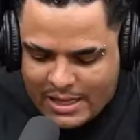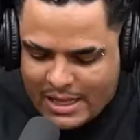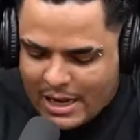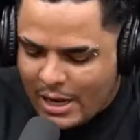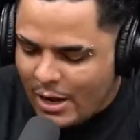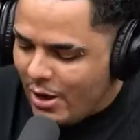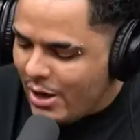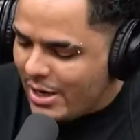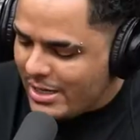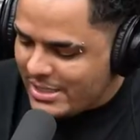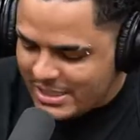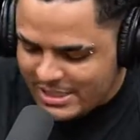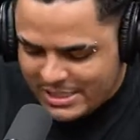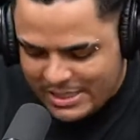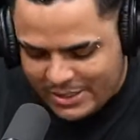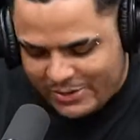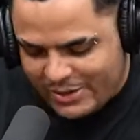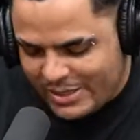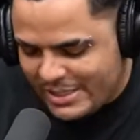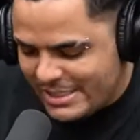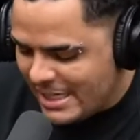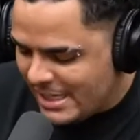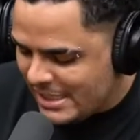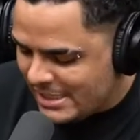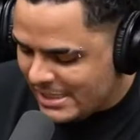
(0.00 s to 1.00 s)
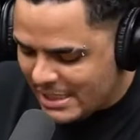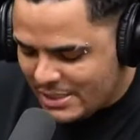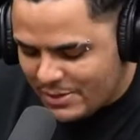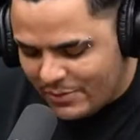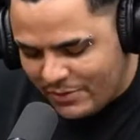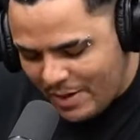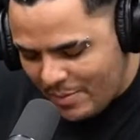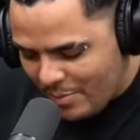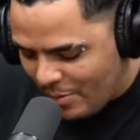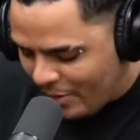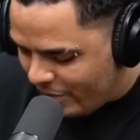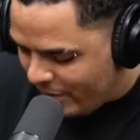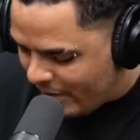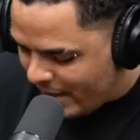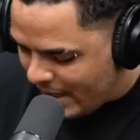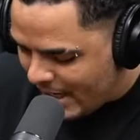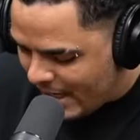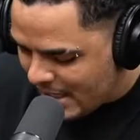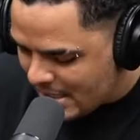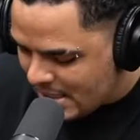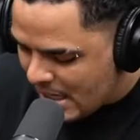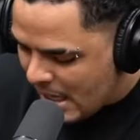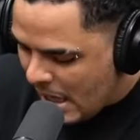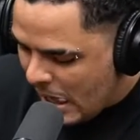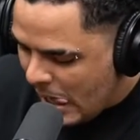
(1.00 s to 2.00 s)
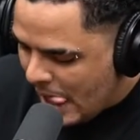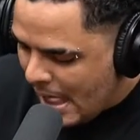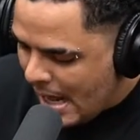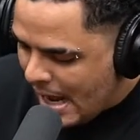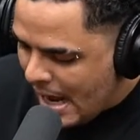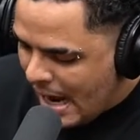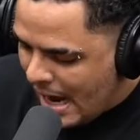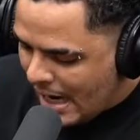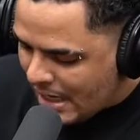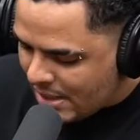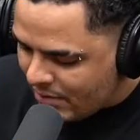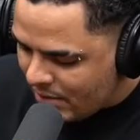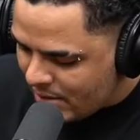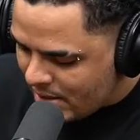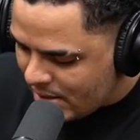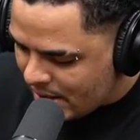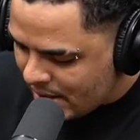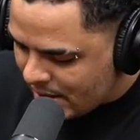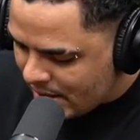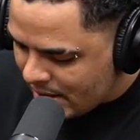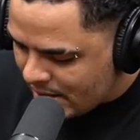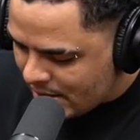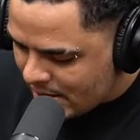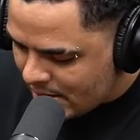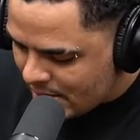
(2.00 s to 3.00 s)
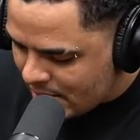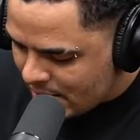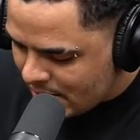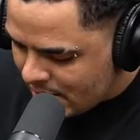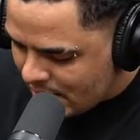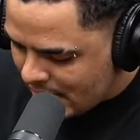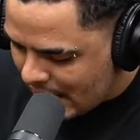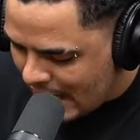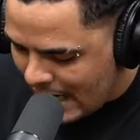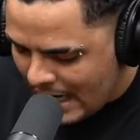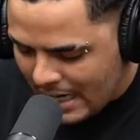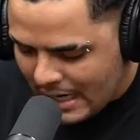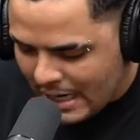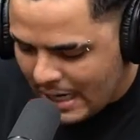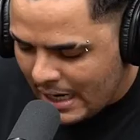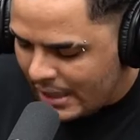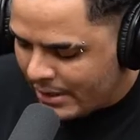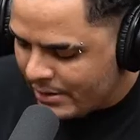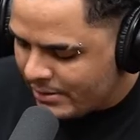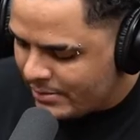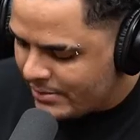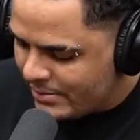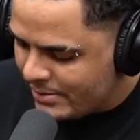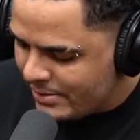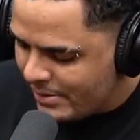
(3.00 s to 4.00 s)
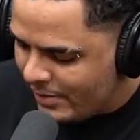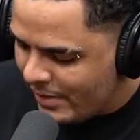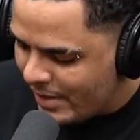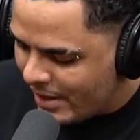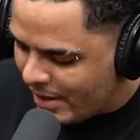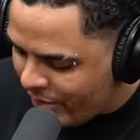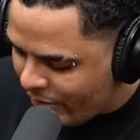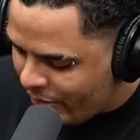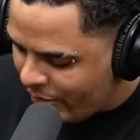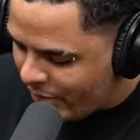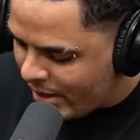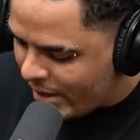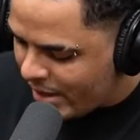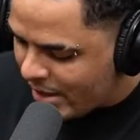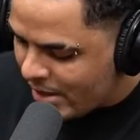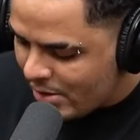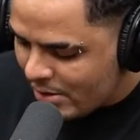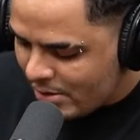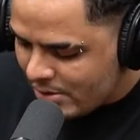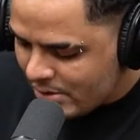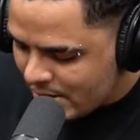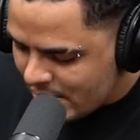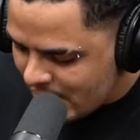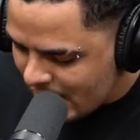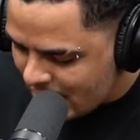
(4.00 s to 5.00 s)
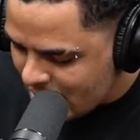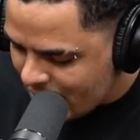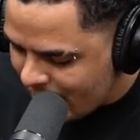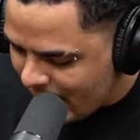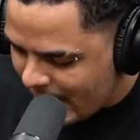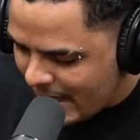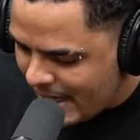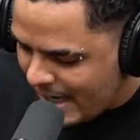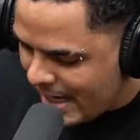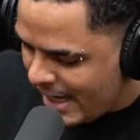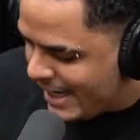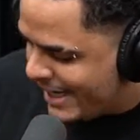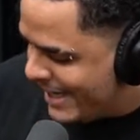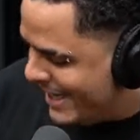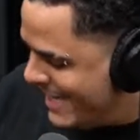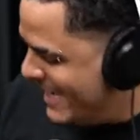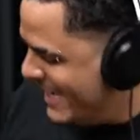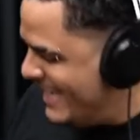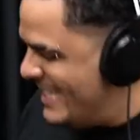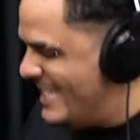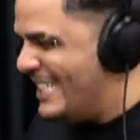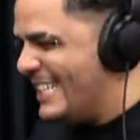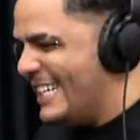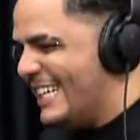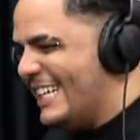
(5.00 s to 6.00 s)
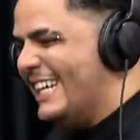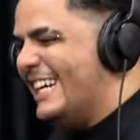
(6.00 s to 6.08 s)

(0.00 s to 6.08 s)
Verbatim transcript: e aí, da hora, você já conhecia a gente, fiquei mó feliz. Aí você falou assim, caralho. Falei, que foi? O Santos vai cair.